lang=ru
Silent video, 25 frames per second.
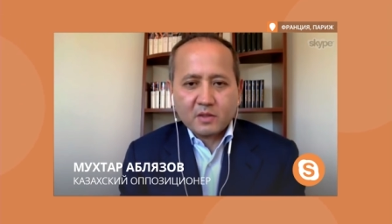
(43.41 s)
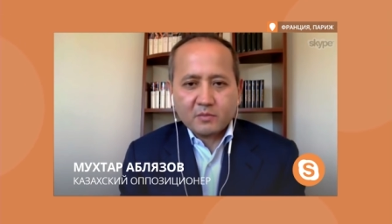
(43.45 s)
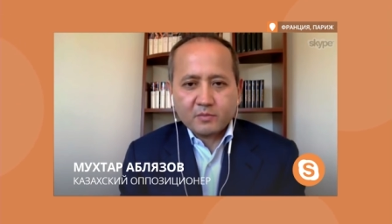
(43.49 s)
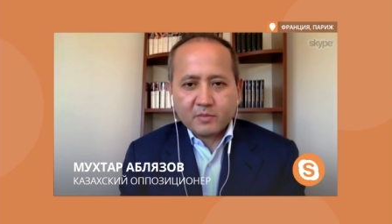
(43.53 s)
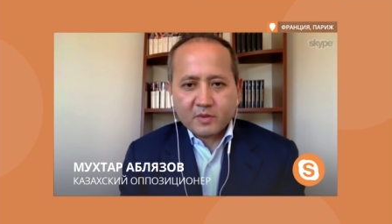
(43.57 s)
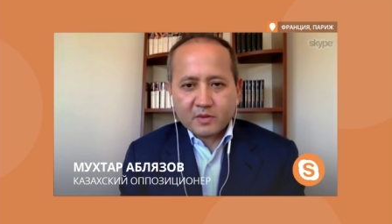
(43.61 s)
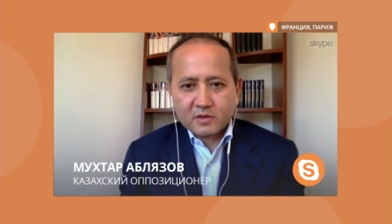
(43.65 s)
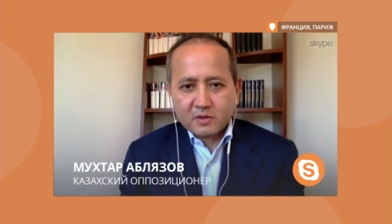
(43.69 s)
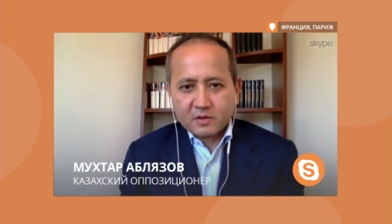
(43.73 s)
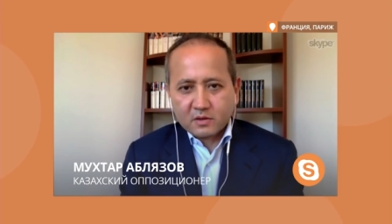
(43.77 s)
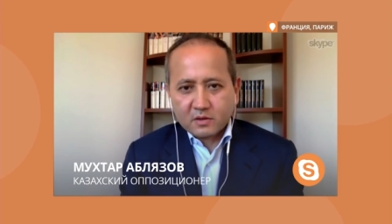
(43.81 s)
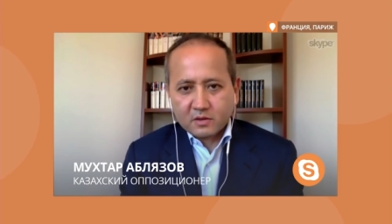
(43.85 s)

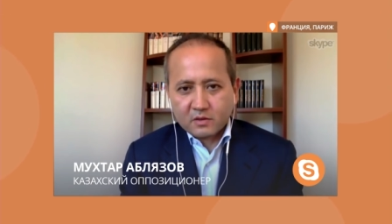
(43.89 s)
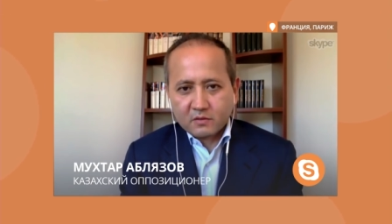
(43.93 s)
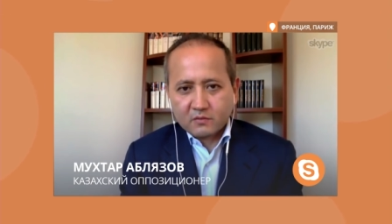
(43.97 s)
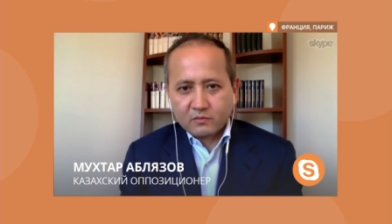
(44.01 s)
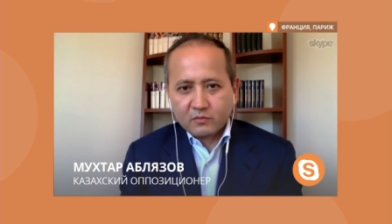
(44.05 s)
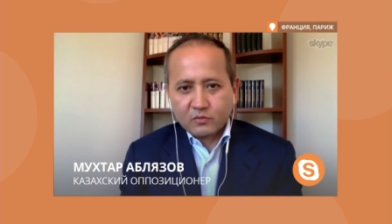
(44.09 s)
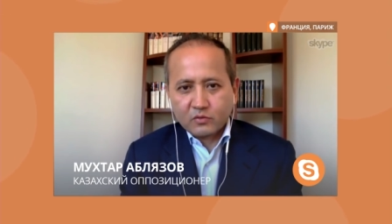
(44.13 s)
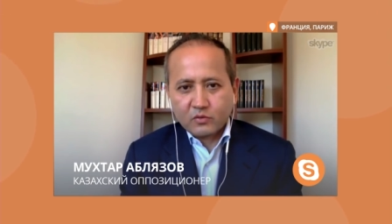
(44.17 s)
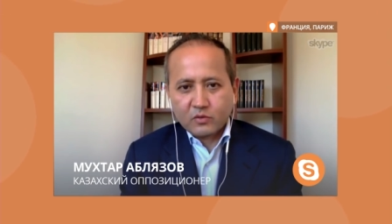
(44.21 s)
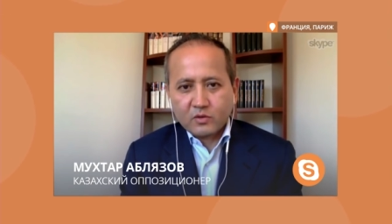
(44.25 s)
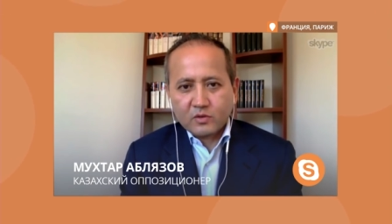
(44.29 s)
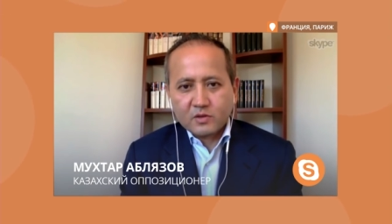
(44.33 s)

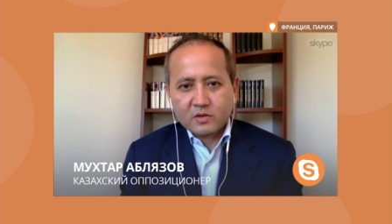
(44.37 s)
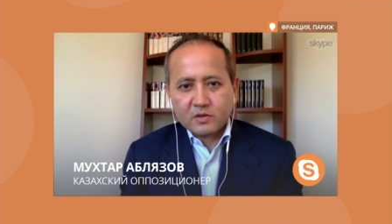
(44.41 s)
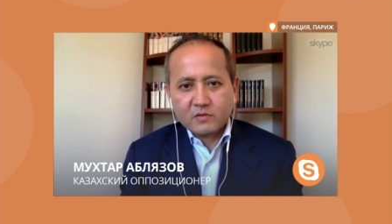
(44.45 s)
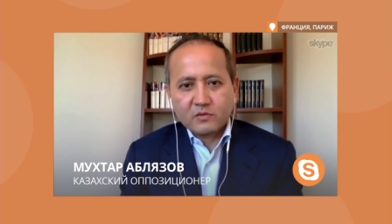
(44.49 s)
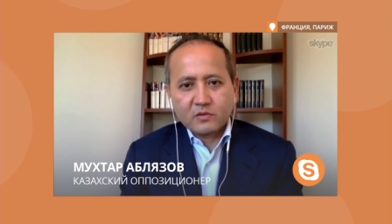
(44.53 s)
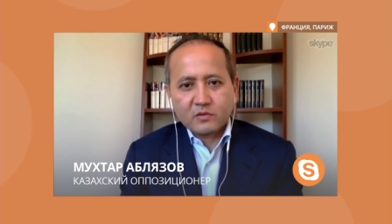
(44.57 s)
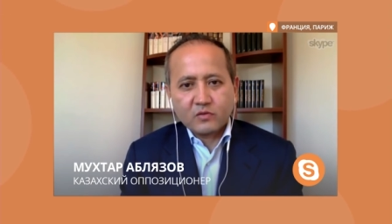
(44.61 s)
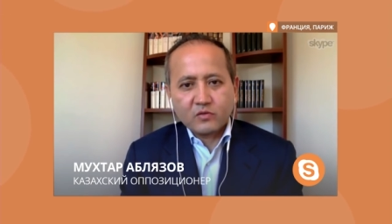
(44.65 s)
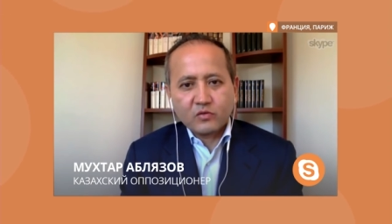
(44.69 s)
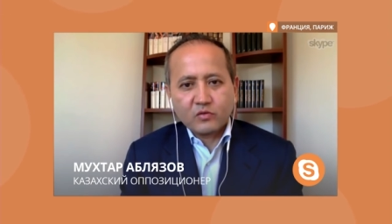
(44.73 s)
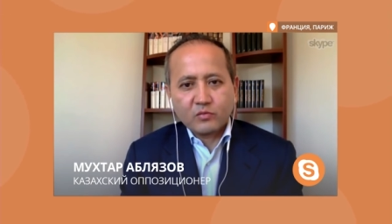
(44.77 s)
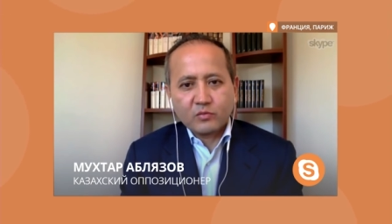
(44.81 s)
50% доли
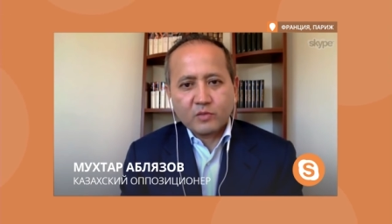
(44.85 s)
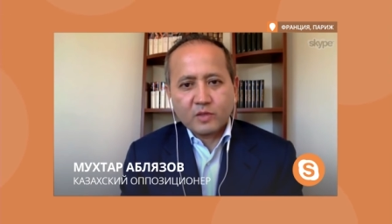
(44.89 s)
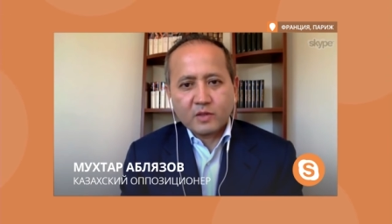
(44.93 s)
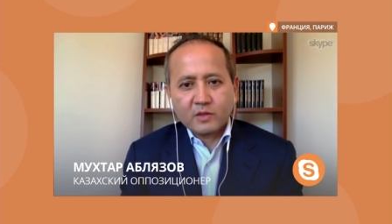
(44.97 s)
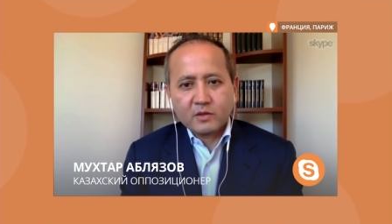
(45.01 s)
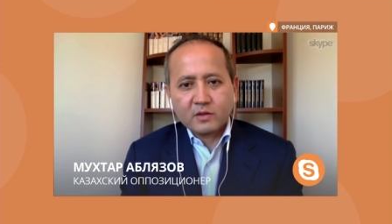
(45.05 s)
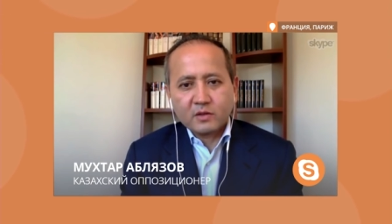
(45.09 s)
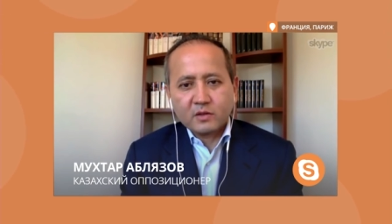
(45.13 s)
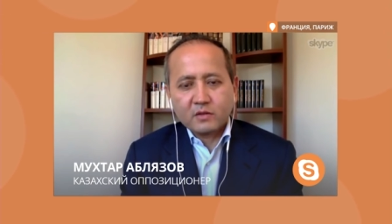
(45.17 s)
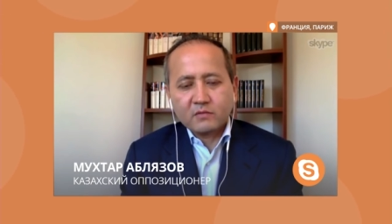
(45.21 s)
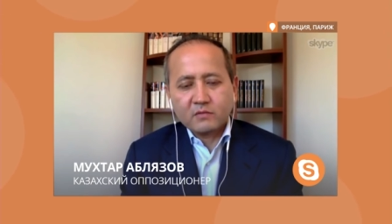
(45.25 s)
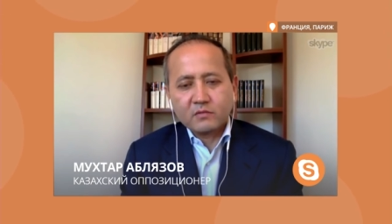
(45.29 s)
своего
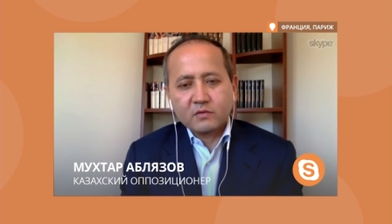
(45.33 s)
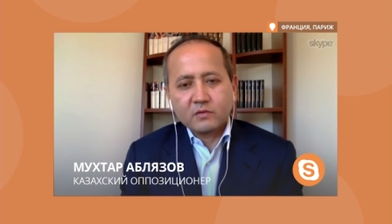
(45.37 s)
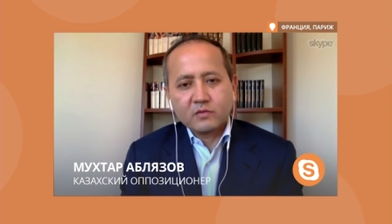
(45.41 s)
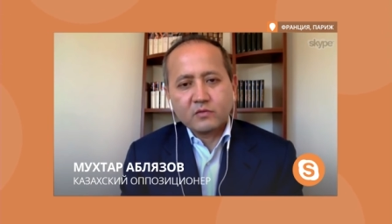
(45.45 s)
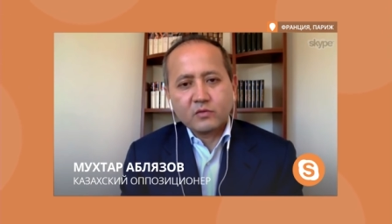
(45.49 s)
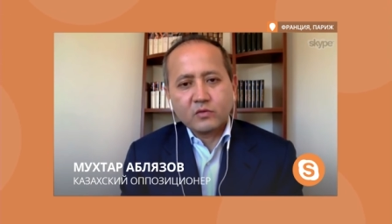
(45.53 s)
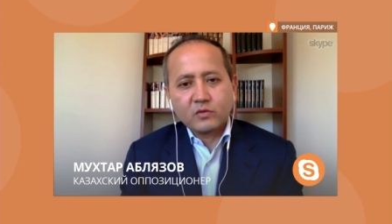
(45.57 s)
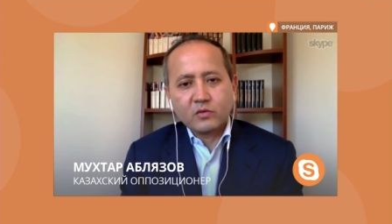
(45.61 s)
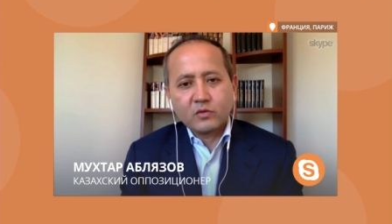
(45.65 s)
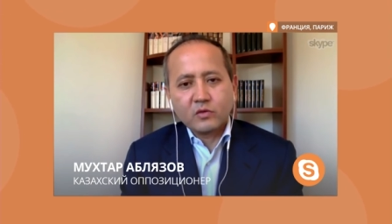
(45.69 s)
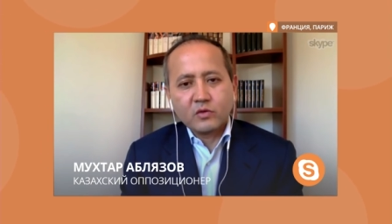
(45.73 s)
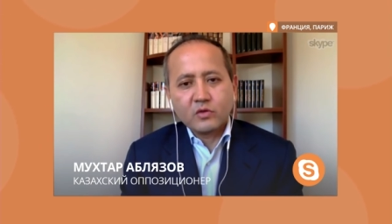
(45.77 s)
банка в
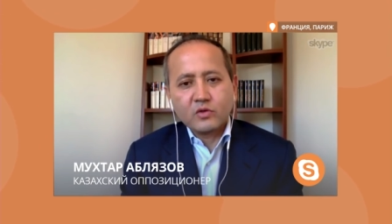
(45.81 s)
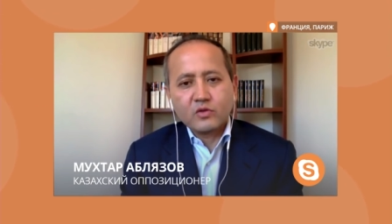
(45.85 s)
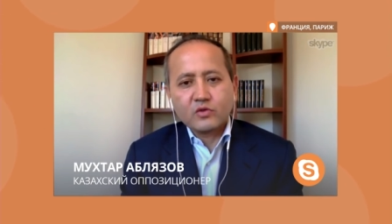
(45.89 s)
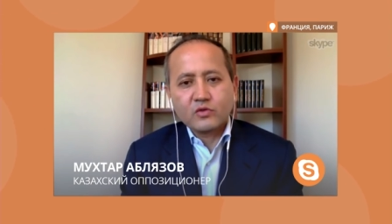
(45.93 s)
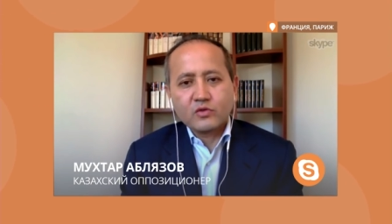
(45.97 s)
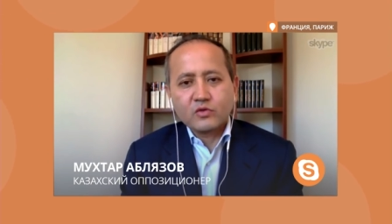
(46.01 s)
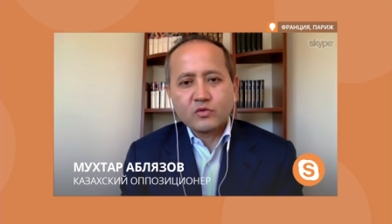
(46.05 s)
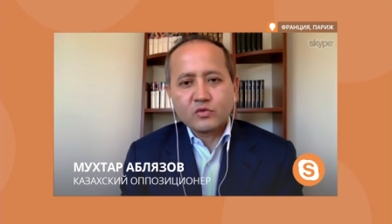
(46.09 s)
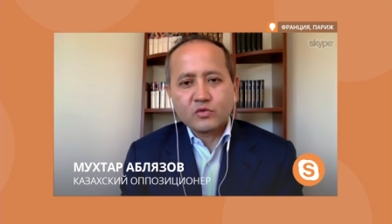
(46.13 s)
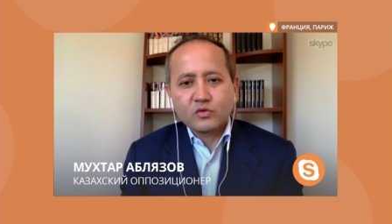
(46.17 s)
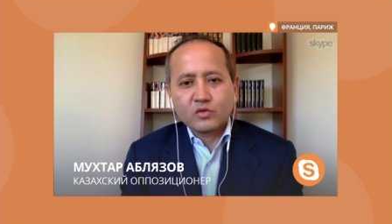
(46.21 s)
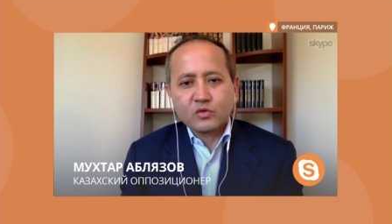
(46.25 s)
его
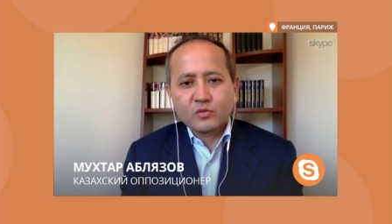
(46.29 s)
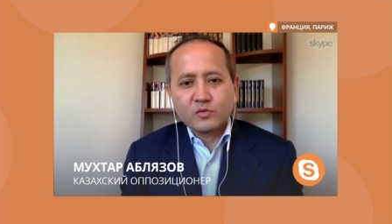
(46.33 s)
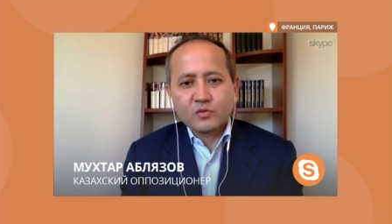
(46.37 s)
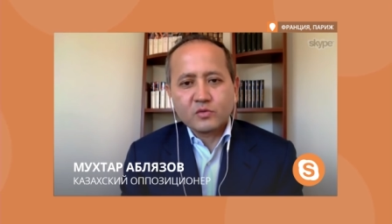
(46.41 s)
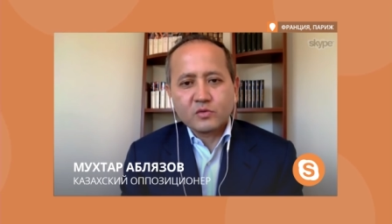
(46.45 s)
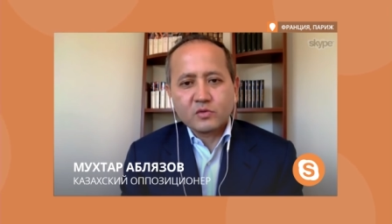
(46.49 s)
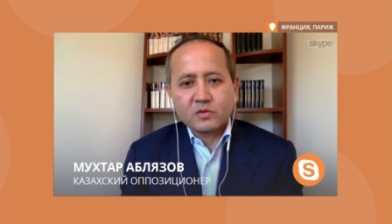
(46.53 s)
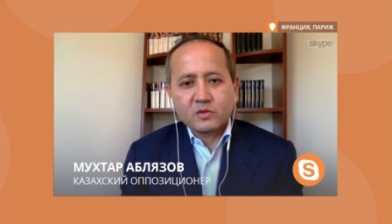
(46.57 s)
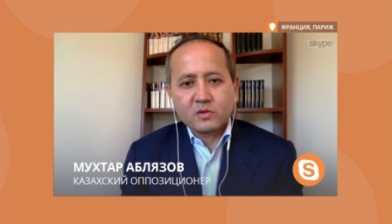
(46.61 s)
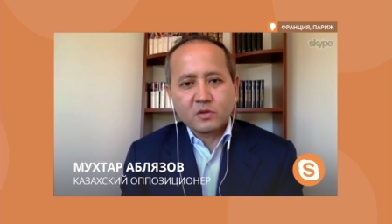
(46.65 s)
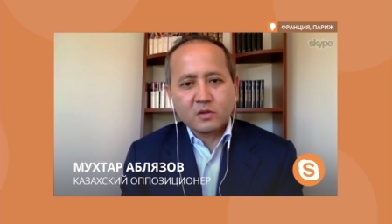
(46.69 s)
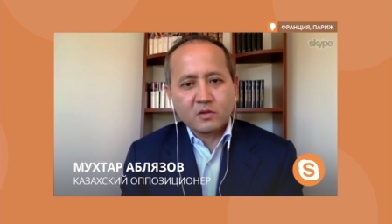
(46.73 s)
личную
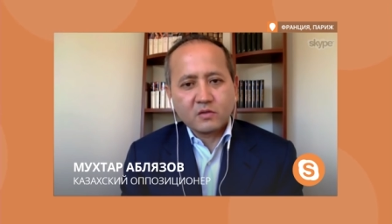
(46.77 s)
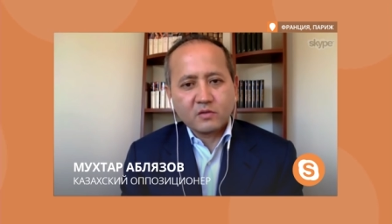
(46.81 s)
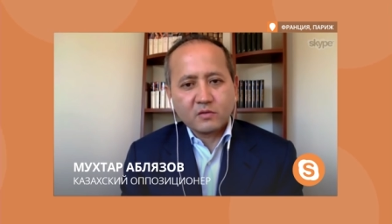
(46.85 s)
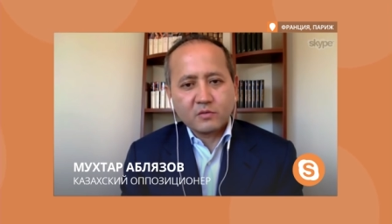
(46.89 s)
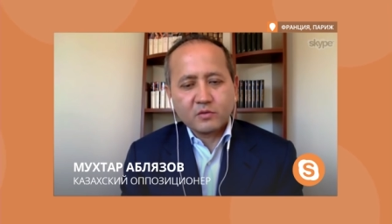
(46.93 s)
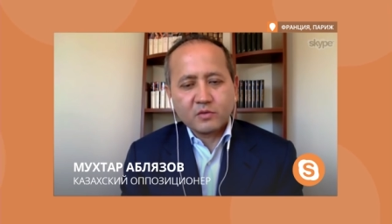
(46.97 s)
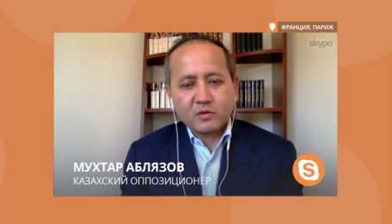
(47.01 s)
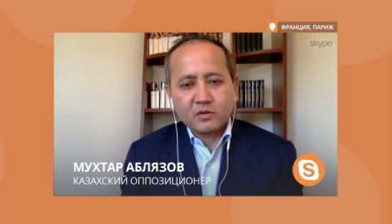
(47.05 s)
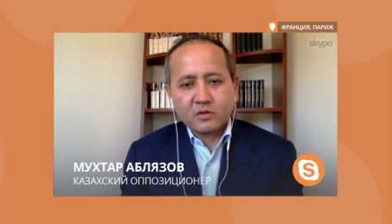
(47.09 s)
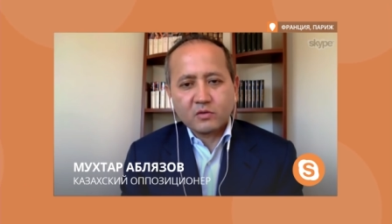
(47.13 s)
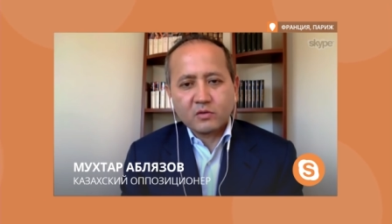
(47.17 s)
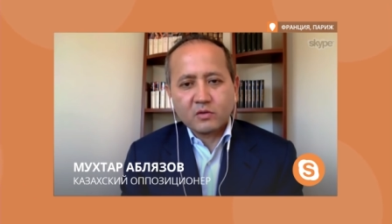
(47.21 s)
собственность, это
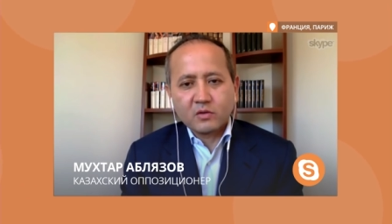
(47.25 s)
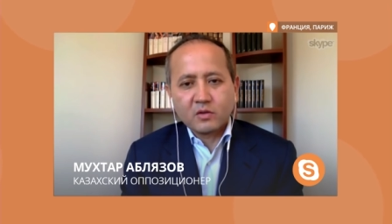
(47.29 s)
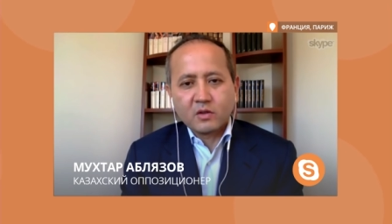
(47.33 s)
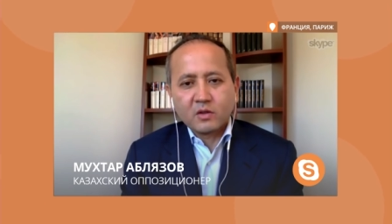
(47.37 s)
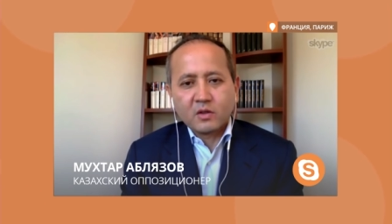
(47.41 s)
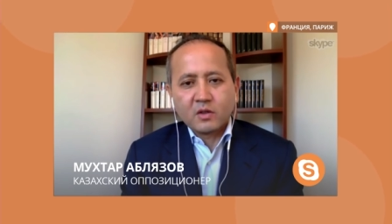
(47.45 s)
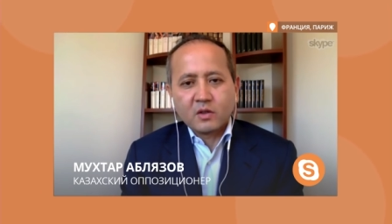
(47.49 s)
во-первых.